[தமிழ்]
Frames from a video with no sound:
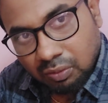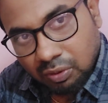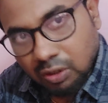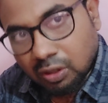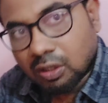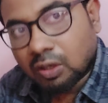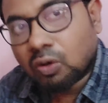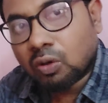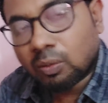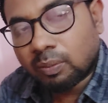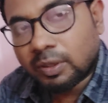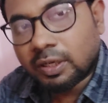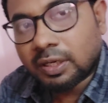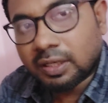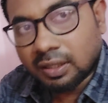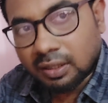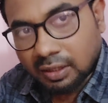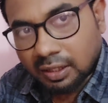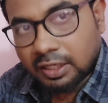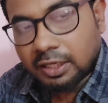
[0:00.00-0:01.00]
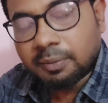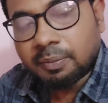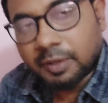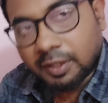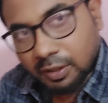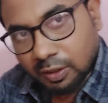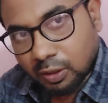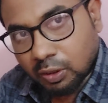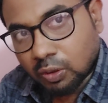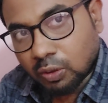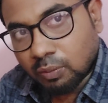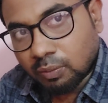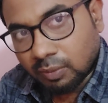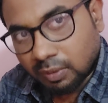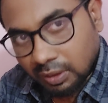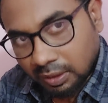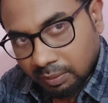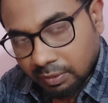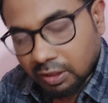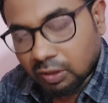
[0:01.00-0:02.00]
உங்கள் கவர்மெண்ட் கண்டிப்பாக இருக்கும்
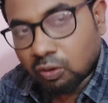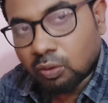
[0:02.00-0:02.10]
நம்ம